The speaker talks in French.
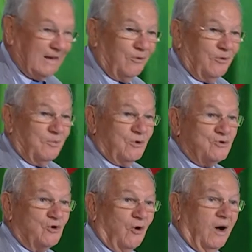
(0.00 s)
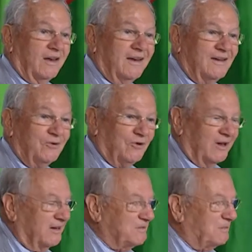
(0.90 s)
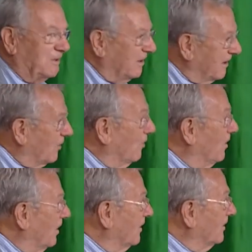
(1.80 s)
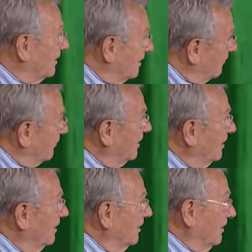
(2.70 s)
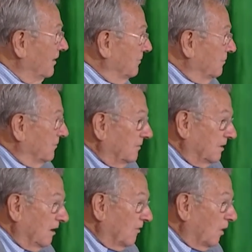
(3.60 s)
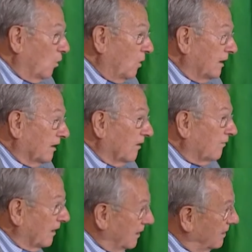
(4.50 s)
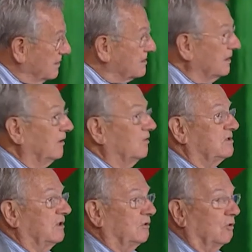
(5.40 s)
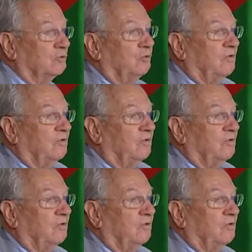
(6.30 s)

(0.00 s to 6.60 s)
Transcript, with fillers: euh, Monsieur M. nous a expliqué comment il avait, il avait roulé dans la farine ces négociateurs, tout